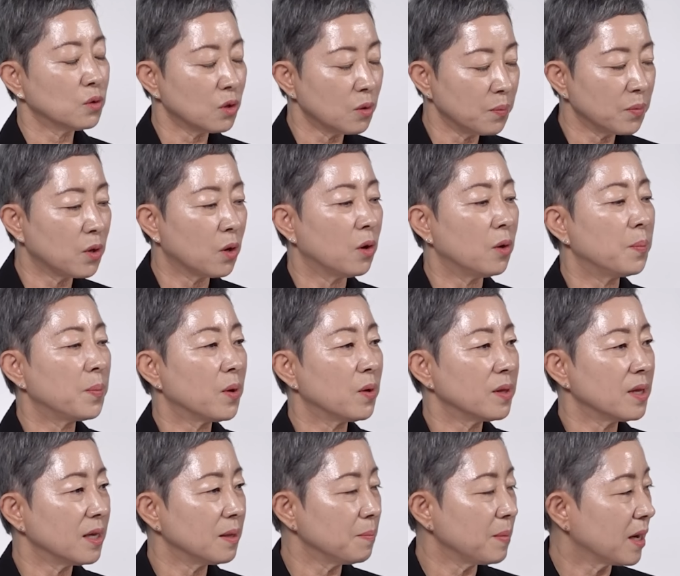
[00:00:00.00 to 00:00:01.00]
조금 더
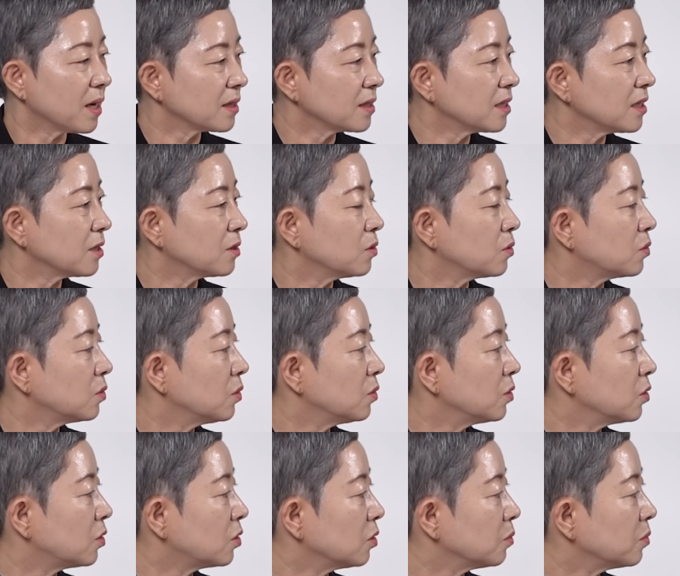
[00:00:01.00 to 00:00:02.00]
편한
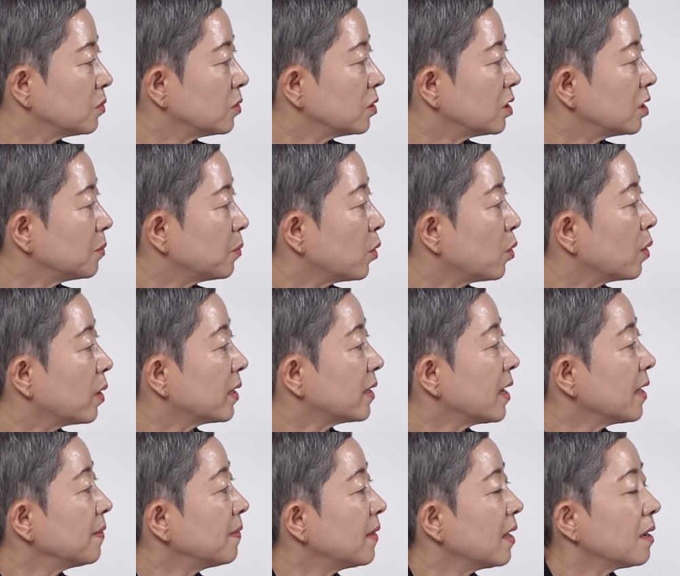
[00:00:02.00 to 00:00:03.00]
방식으로 여러분들이 뭔가를
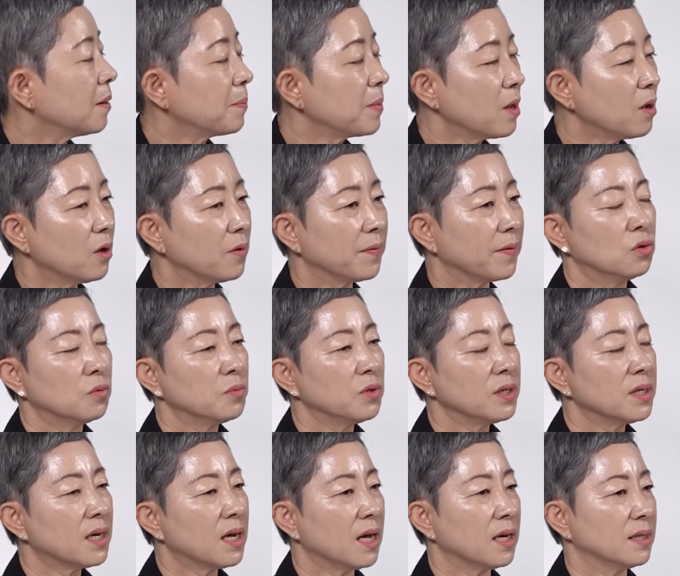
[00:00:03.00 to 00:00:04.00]
한다면
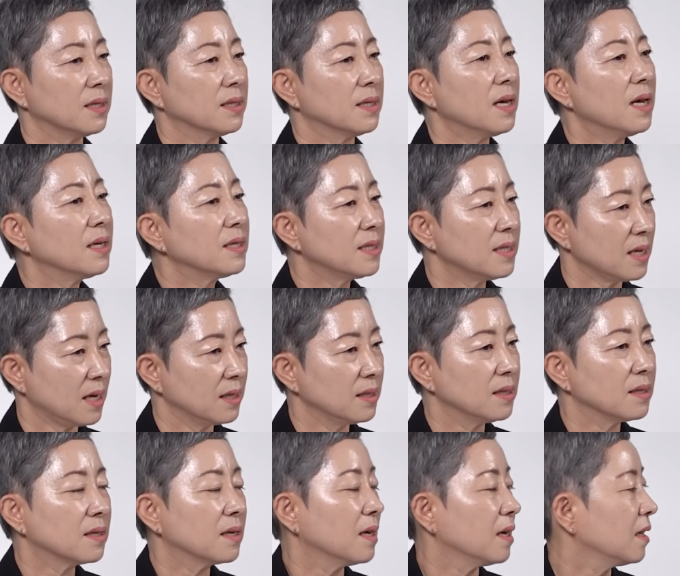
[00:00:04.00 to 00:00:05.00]
충분히 가능하지
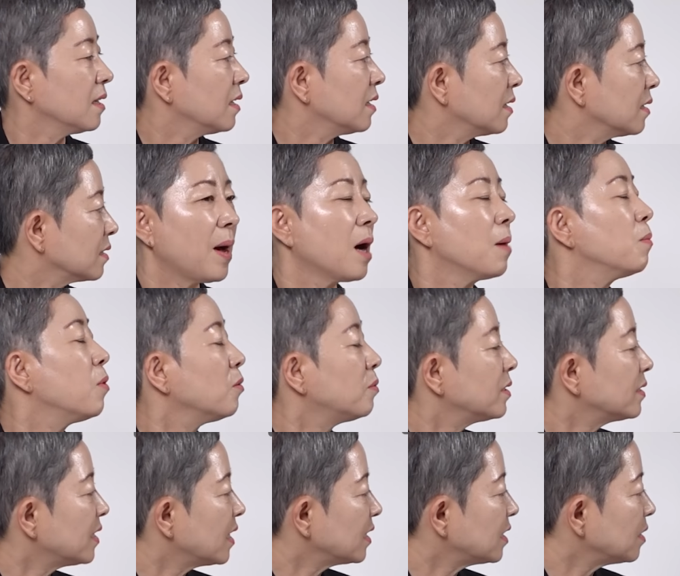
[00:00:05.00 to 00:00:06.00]
않을까
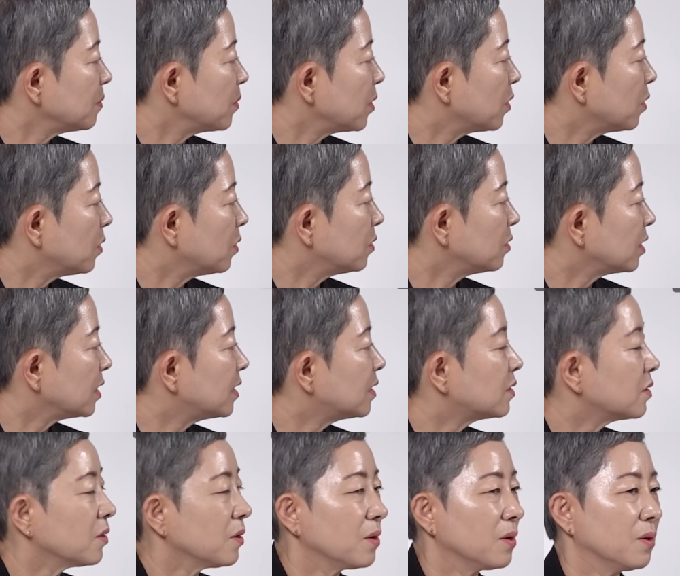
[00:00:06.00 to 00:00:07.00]
방법을 찾으면
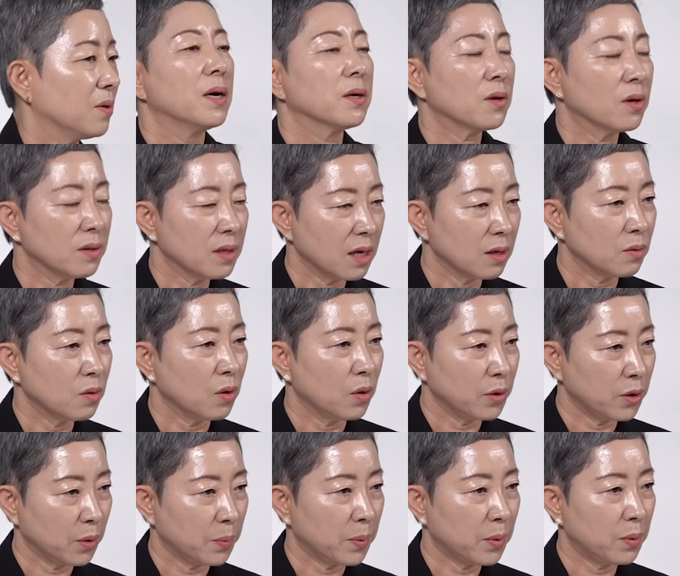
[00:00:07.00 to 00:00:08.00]
있어요 막연하고
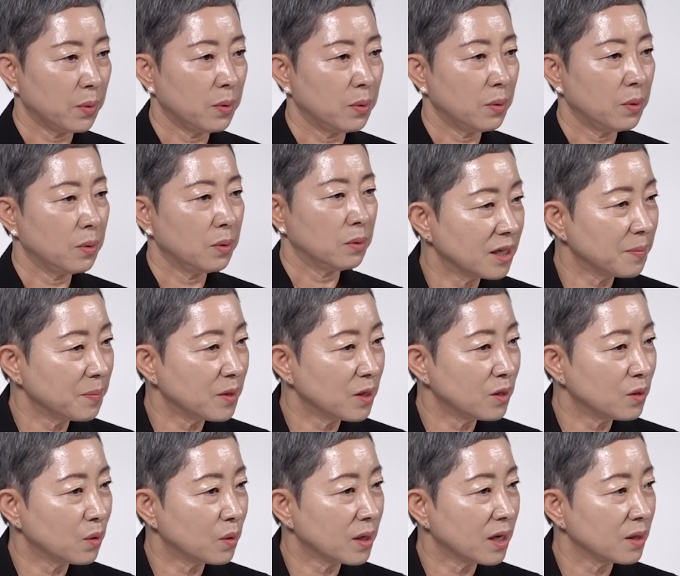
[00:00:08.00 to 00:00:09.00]
어렵고
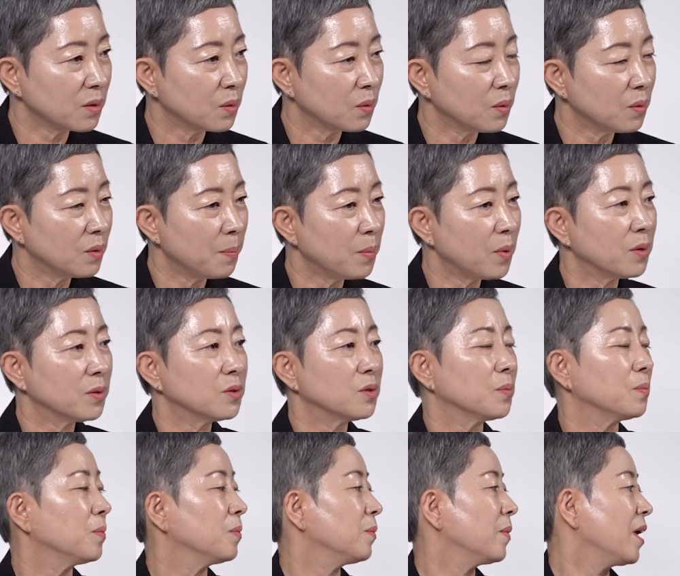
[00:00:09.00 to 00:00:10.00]
힘들더라도 한번
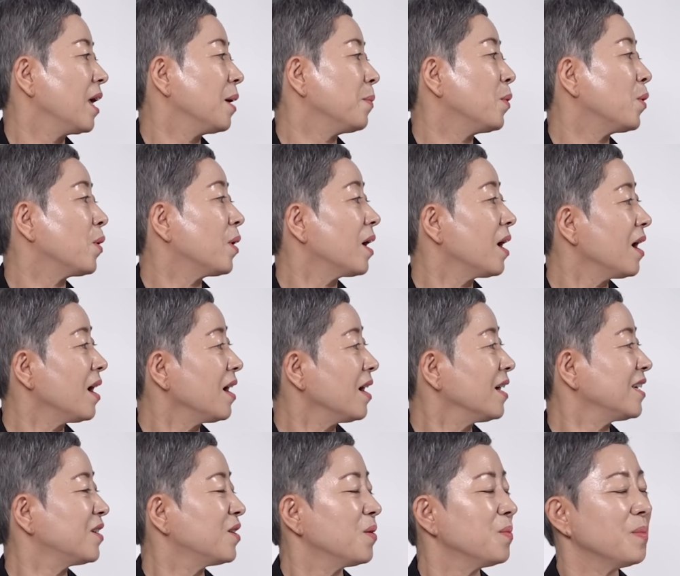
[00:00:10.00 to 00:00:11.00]
좀 해볼까
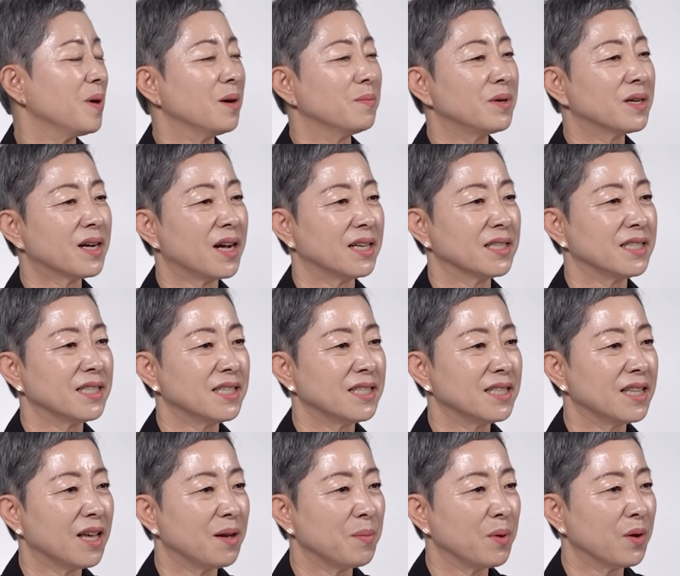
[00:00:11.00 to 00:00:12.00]
이런 마음을
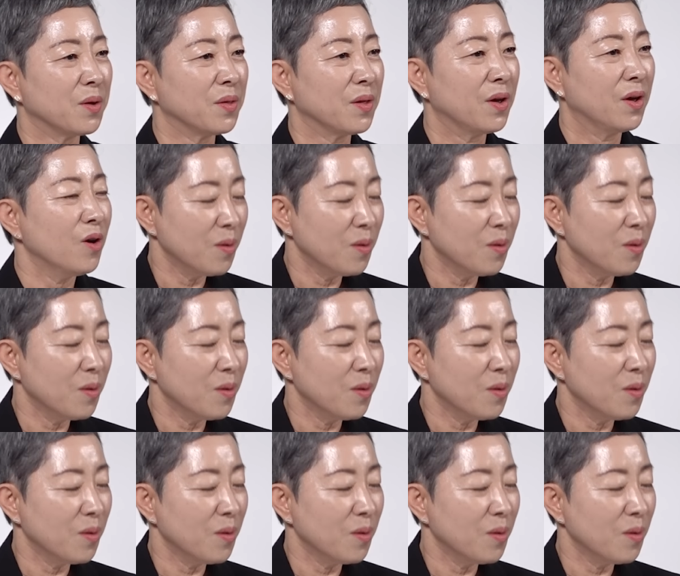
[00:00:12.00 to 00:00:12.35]
가지신다면